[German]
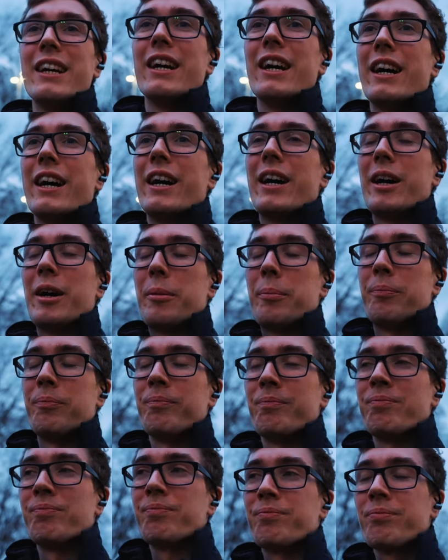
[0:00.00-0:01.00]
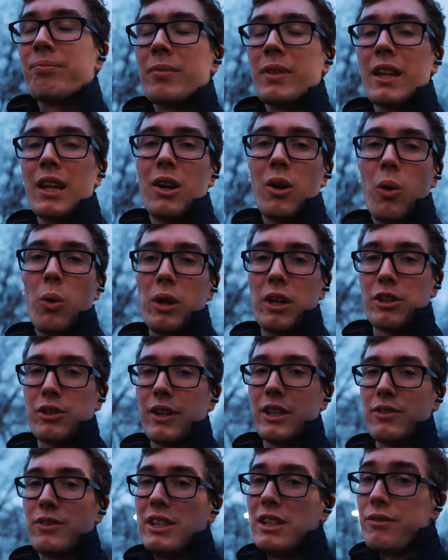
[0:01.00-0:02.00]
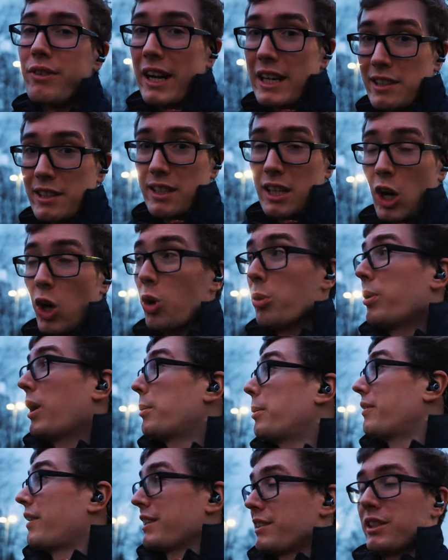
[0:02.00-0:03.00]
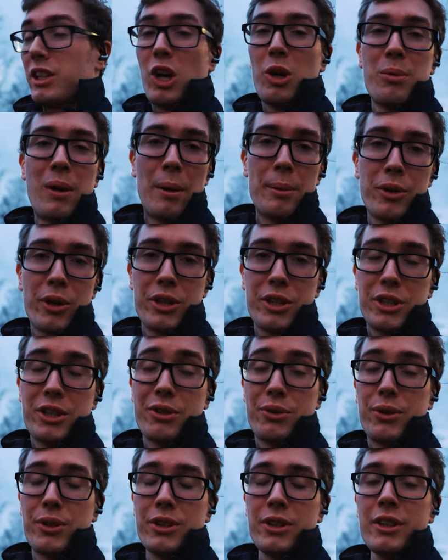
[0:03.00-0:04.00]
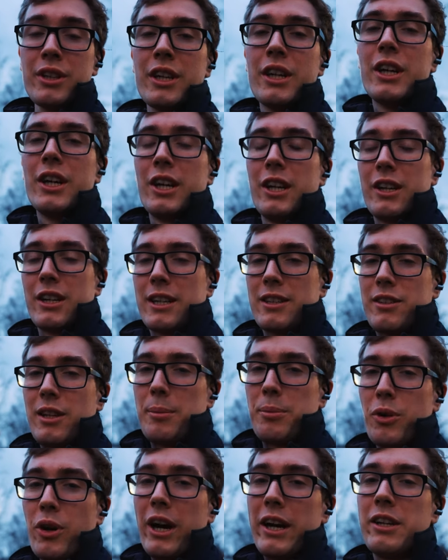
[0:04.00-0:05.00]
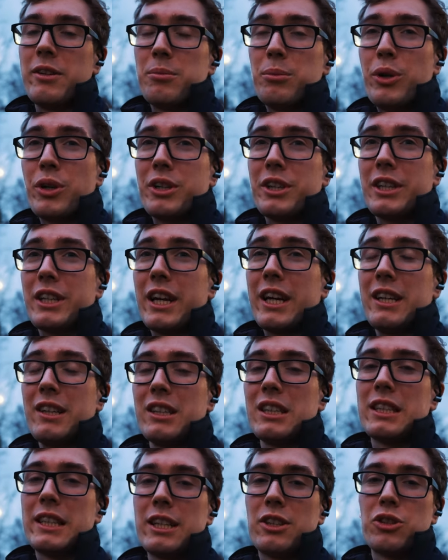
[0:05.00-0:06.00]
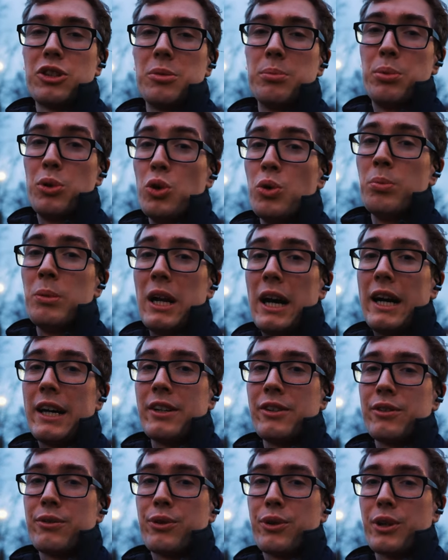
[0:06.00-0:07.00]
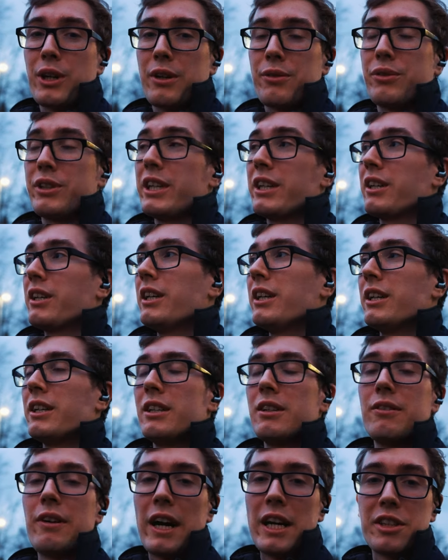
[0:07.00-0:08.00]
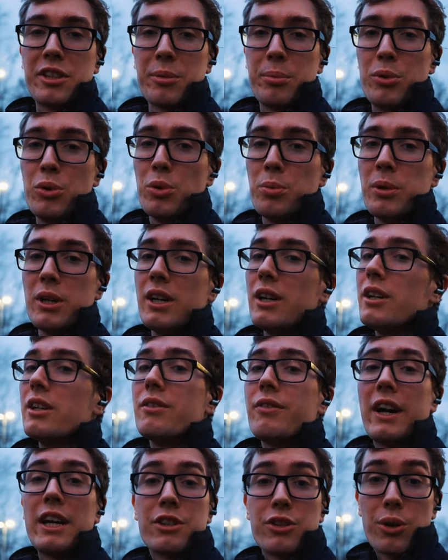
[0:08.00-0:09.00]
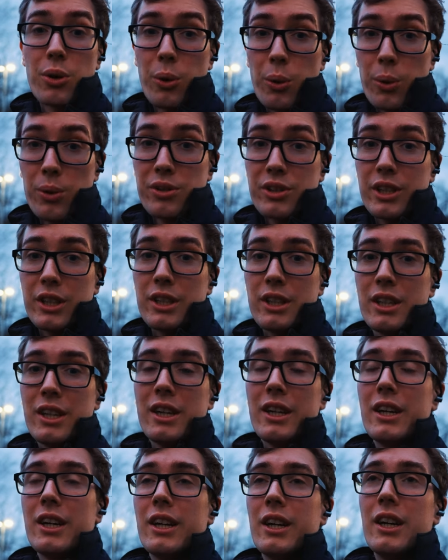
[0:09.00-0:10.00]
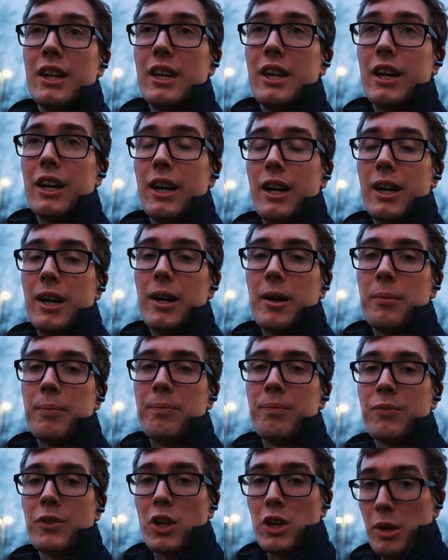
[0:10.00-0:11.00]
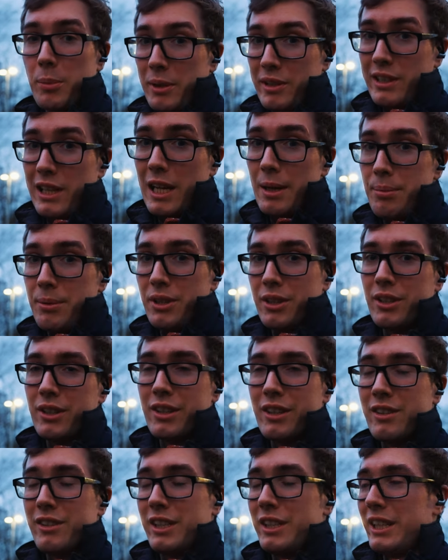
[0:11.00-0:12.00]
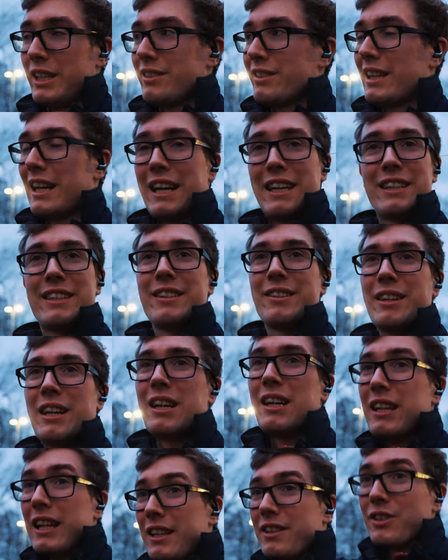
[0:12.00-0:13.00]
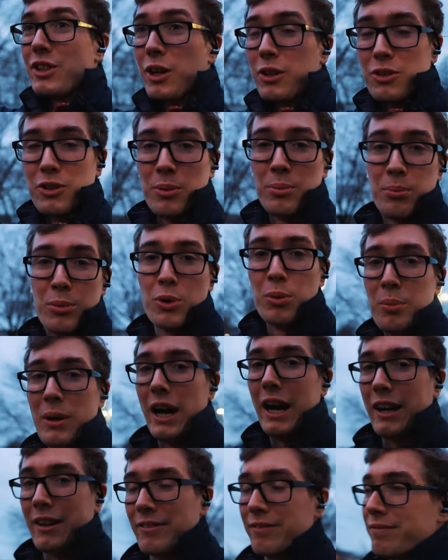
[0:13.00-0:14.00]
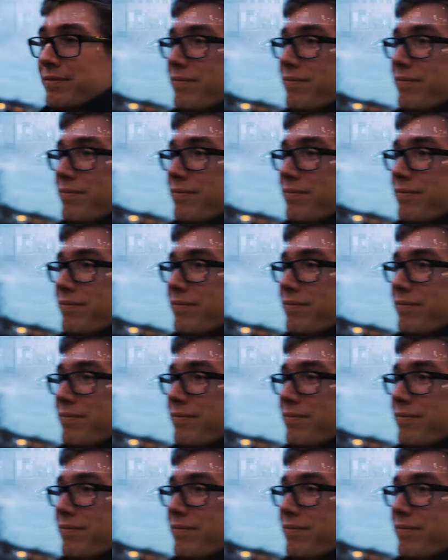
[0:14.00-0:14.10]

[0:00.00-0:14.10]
Ähm, oder sowas wie eine weiße Taube, aber weiße Tauben habe ich heute nicht gefunden. Jetzt bleibt noch eine Möglichkeit, ich gehe zu einem Blumenladen und fotografiere eine weiße Blume, eine weiße Rose. Ähm, und ob das klappt, seht ihr jetzt gleich. Let's go zum Blumenladen.